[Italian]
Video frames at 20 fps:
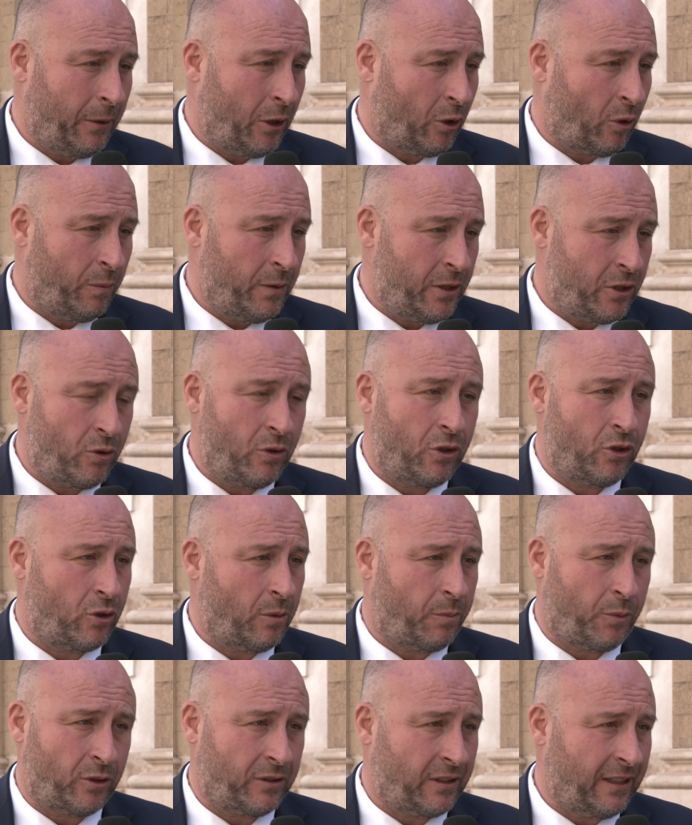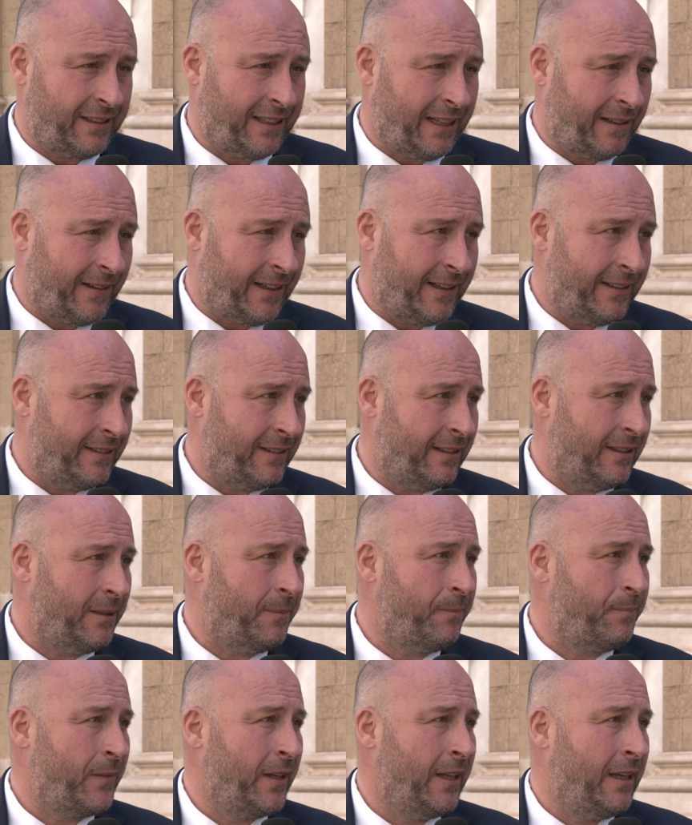mia commissione sto portando avanti
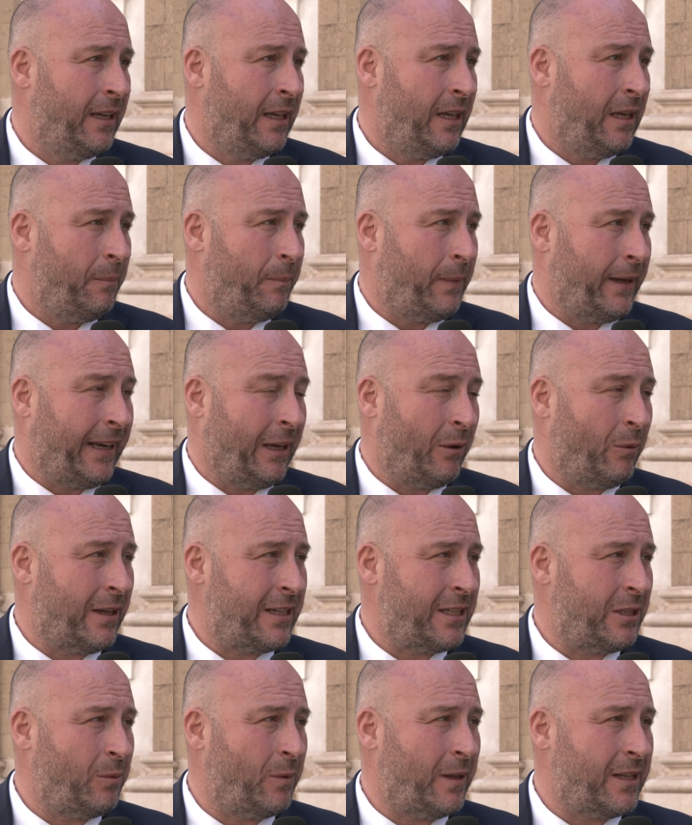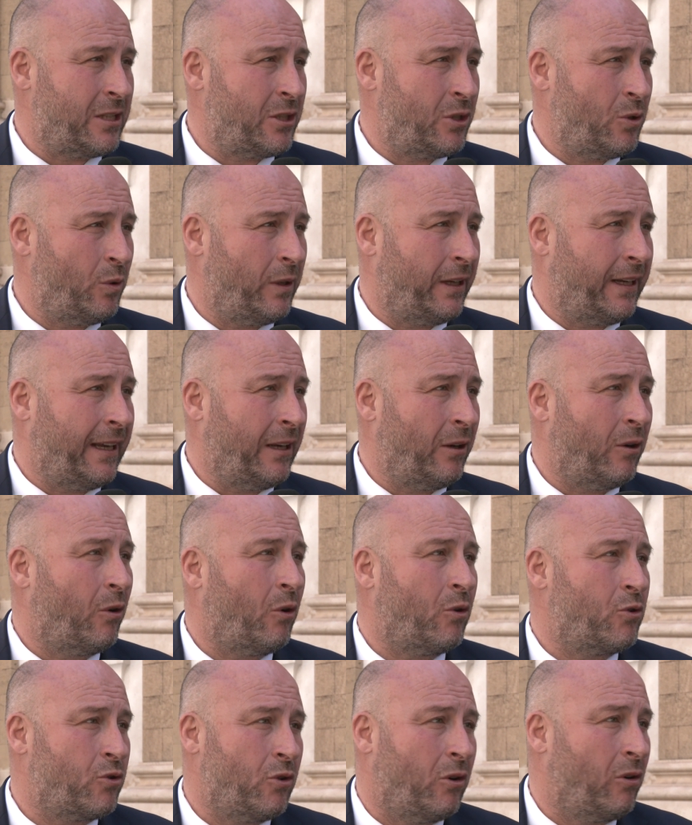perché è una situazione che non
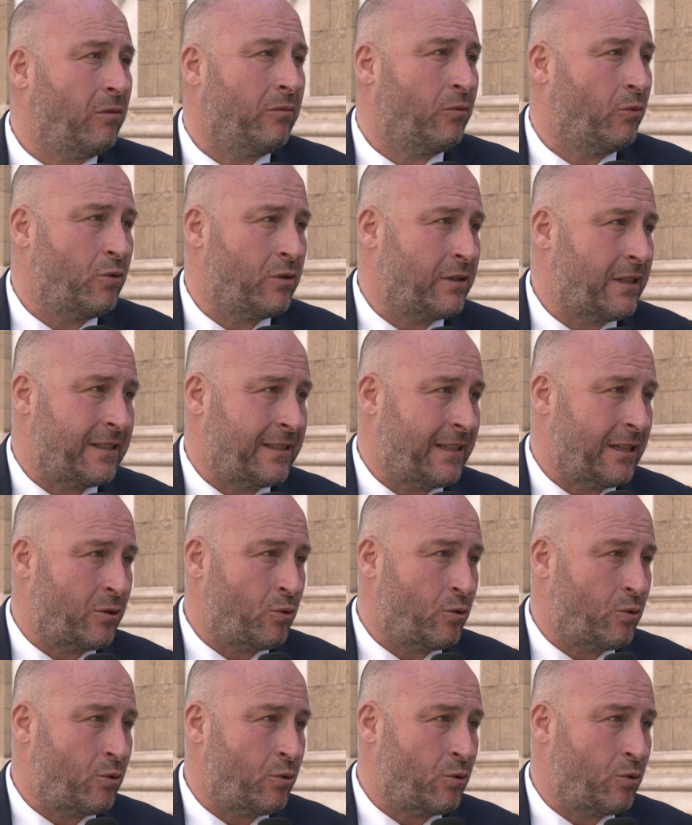lo so cosa sta